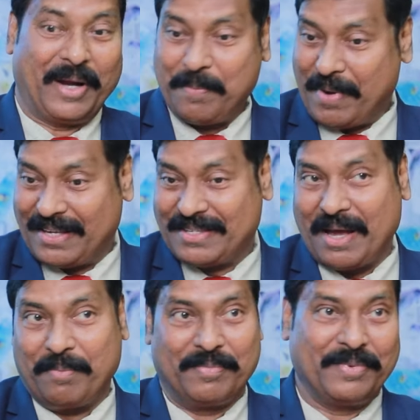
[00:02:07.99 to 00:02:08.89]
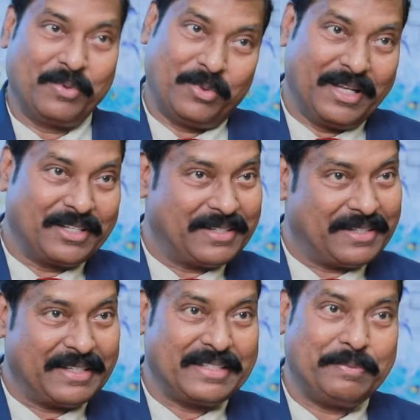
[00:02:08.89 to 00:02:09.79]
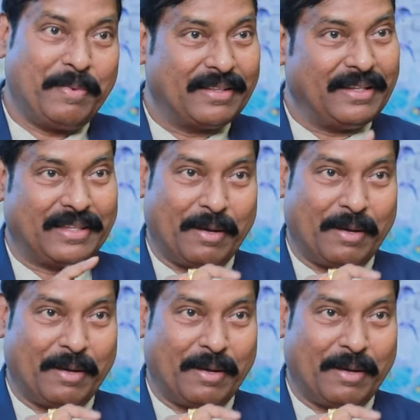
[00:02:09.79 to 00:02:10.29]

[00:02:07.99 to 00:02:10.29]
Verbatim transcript: రేపు ఎగ్జామ్ కొద్దిగా స్ట్రెస్ పడితే